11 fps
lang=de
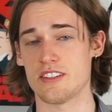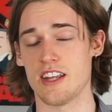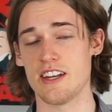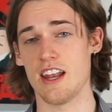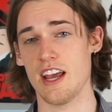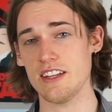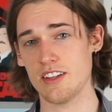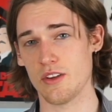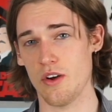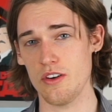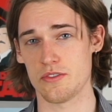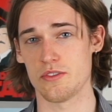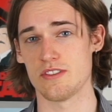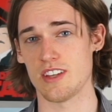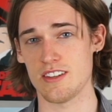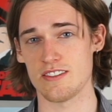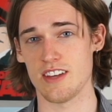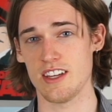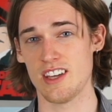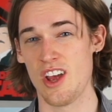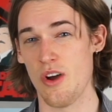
in einer leitenden Rolle zu sehen sein